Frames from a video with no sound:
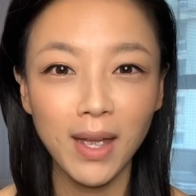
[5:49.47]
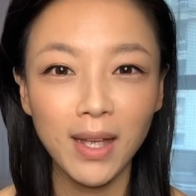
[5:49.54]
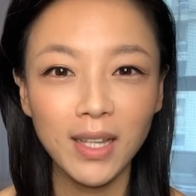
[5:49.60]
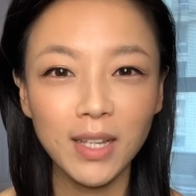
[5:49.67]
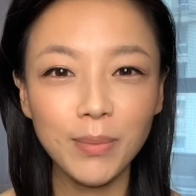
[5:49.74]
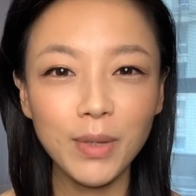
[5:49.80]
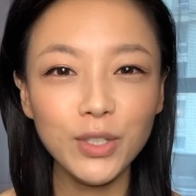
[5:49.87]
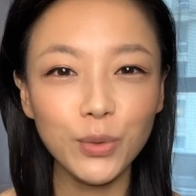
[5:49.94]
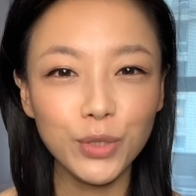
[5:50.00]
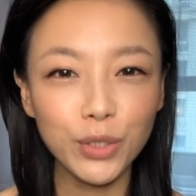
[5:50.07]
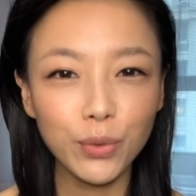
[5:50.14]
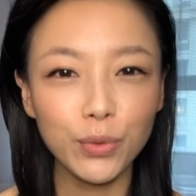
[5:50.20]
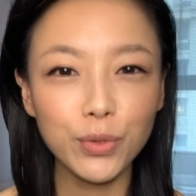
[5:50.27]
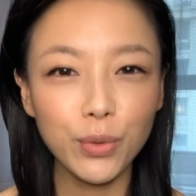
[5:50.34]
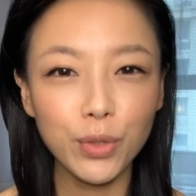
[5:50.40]
那么有些
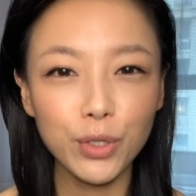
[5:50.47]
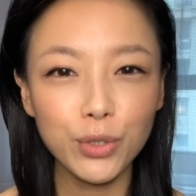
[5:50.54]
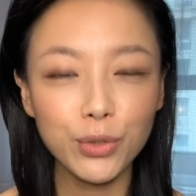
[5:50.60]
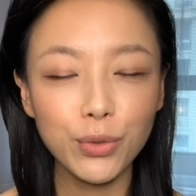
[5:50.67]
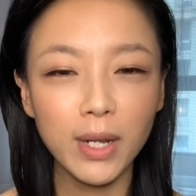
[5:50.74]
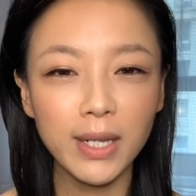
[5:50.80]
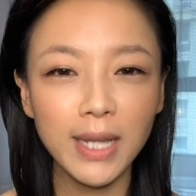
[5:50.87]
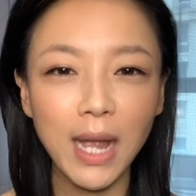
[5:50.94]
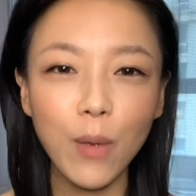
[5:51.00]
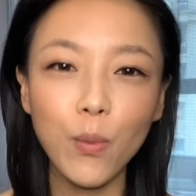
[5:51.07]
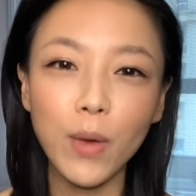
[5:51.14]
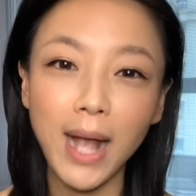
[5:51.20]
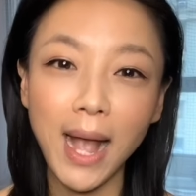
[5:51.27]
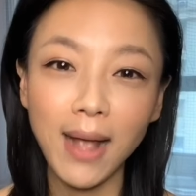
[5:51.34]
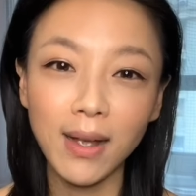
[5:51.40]
同学会说了，那我
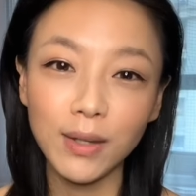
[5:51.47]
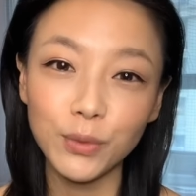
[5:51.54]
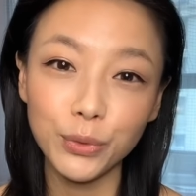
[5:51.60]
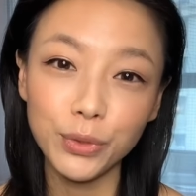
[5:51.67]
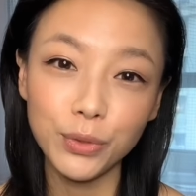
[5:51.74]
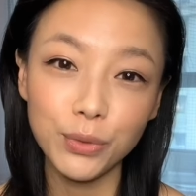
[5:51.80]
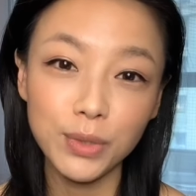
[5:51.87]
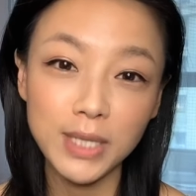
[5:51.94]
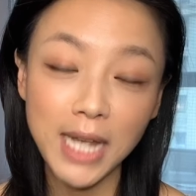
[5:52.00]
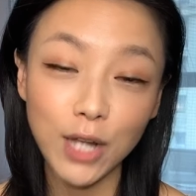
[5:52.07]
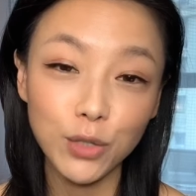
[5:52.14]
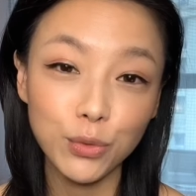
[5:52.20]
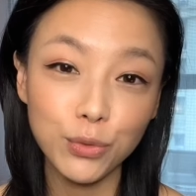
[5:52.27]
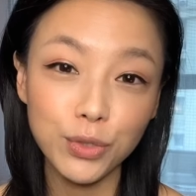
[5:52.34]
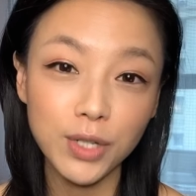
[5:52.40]
看很多的瑜伽
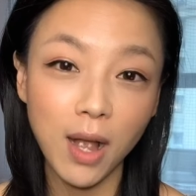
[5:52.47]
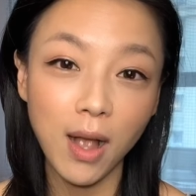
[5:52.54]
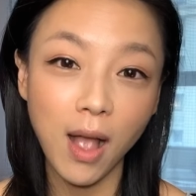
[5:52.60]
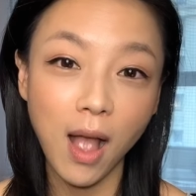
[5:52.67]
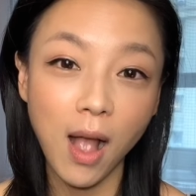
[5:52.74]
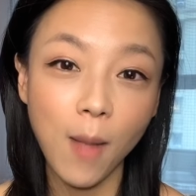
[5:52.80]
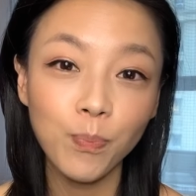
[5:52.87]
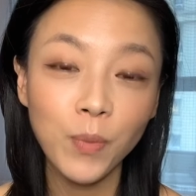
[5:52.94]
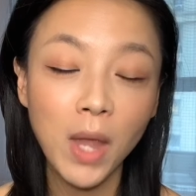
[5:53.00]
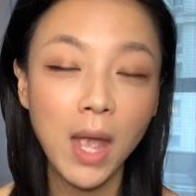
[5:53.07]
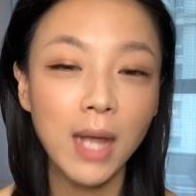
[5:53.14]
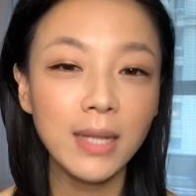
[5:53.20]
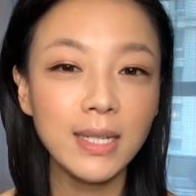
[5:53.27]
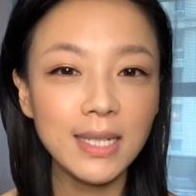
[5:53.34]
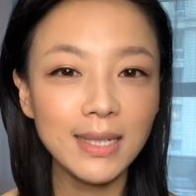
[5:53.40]
书上啊，
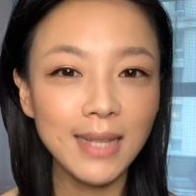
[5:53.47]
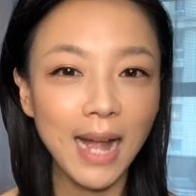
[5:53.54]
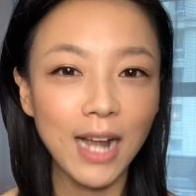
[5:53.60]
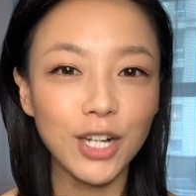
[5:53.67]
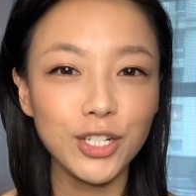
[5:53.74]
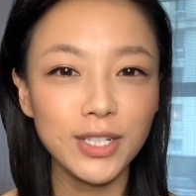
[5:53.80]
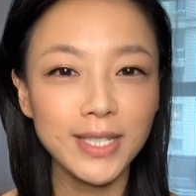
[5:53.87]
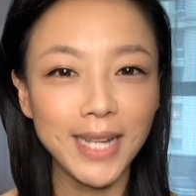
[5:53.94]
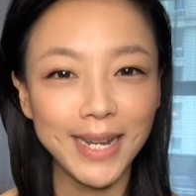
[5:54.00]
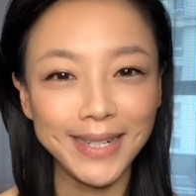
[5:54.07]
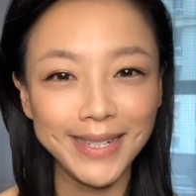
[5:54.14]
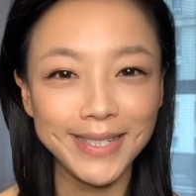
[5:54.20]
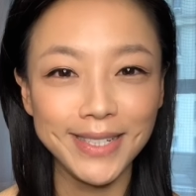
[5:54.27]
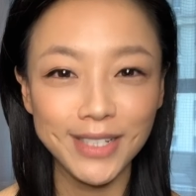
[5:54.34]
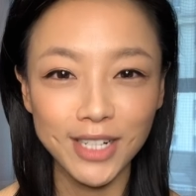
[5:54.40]
那些大师在
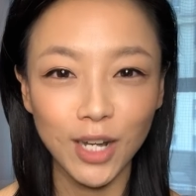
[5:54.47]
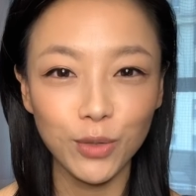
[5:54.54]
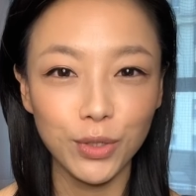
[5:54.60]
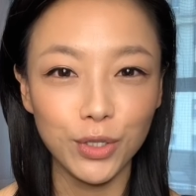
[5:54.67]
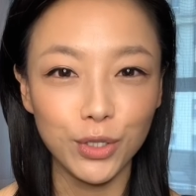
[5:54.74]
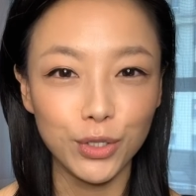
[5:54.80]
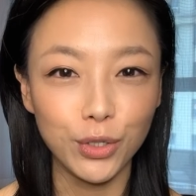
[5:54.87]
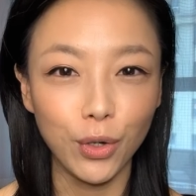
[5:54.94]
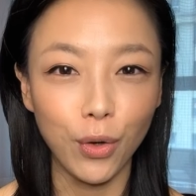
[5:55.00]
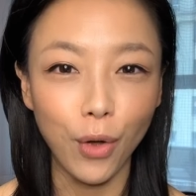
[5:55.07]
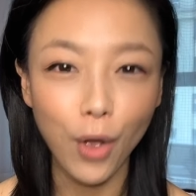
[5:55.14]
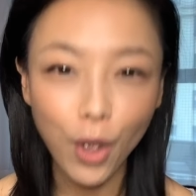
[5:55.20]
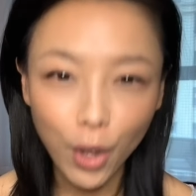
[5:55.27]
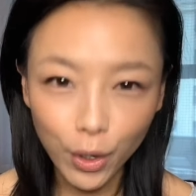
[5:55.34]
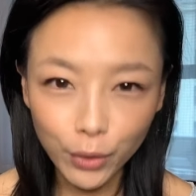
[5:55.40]
练习上拳的时候
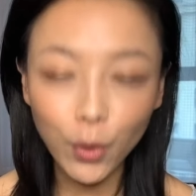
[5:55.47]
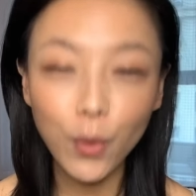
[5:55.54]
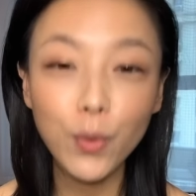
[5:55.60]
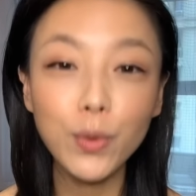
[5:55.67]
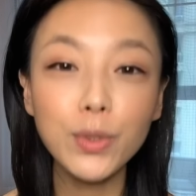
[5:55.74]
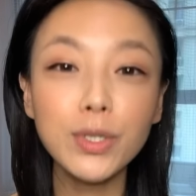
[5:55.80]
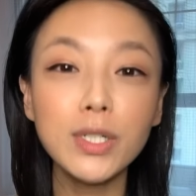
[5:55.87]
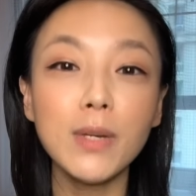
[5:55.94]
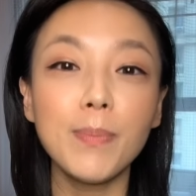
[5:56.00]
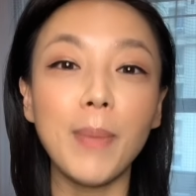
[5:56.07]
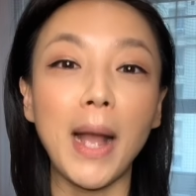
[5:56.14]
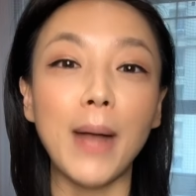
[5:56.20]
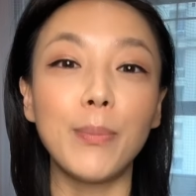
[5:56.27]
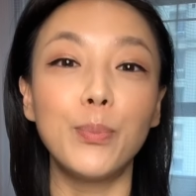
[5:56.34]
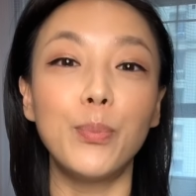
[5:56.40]
都是
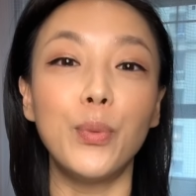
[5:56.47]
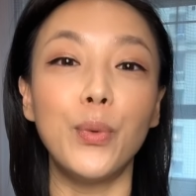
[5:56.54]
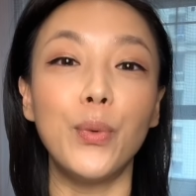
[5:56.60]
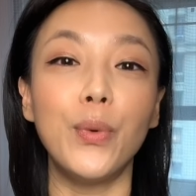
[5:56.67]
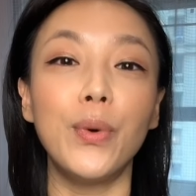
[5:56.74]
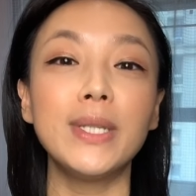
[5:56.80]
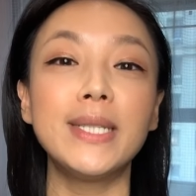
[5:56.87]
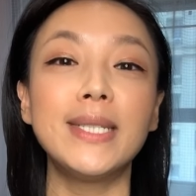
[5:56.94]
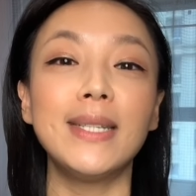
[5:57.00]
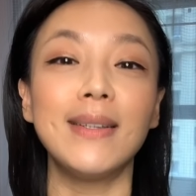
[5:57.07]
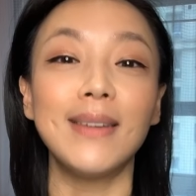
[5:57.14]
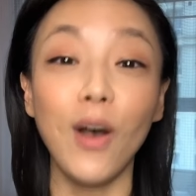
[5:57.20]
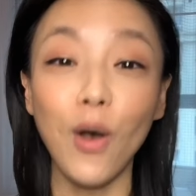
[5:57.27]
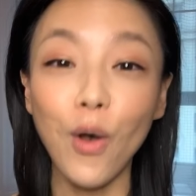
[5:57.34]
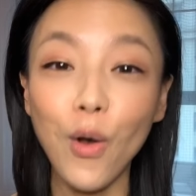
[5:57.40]
把脖颈
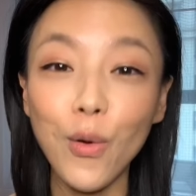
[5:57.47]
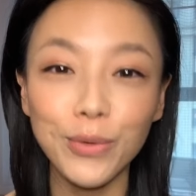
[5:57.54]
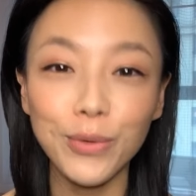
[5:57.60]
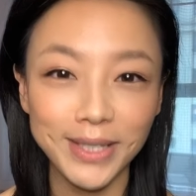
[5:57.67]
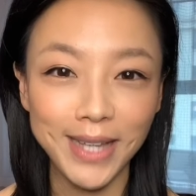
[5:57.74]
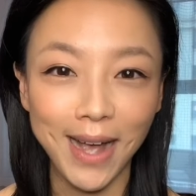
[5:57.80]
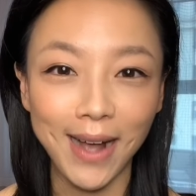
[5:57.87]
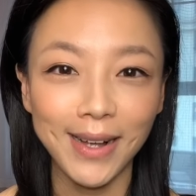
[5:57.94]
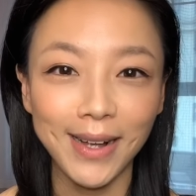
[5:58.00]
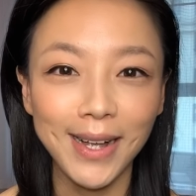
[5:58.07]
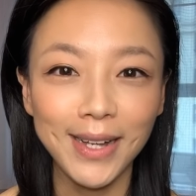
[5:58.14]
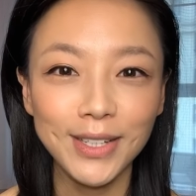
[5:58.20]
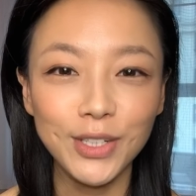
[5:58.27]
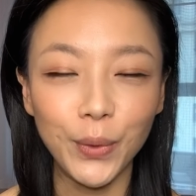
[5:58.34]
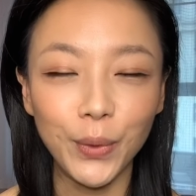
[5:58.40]
后仰
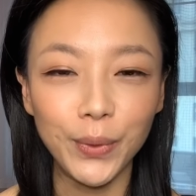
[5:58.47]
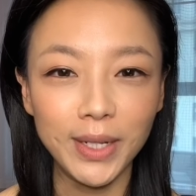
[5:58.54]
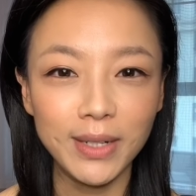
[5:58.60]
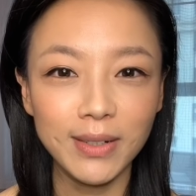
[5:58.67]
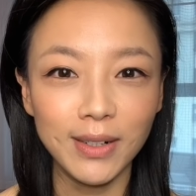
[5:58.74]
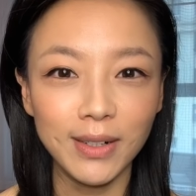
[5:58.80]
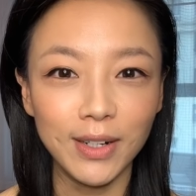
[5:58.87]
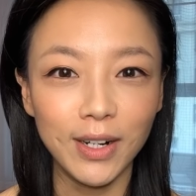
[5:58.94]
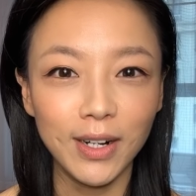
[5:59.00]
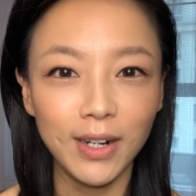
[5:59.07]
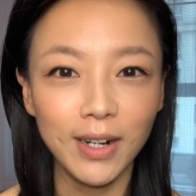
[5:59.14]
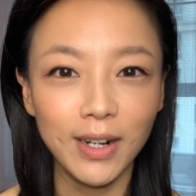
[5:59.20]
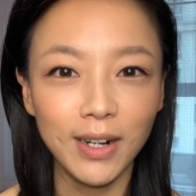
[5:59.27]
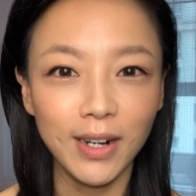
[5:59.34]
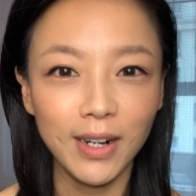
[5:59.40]
有一个
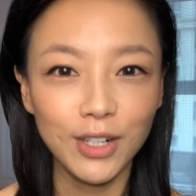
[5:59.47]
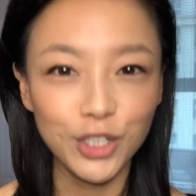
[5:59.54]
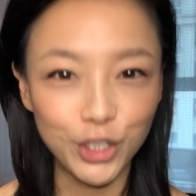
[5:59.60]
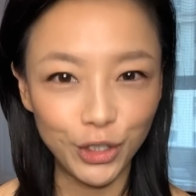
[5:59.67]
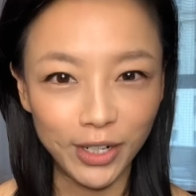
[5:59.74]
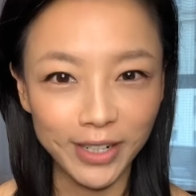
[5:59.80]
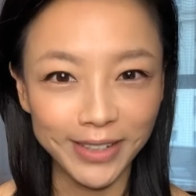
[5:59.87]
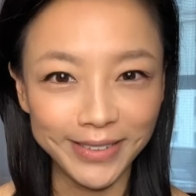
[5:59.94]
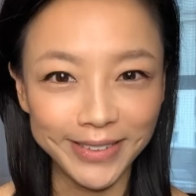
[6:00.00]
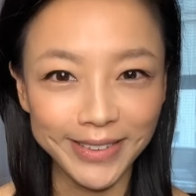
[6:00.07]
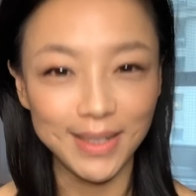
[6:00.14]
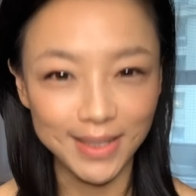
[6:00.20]
折痕的。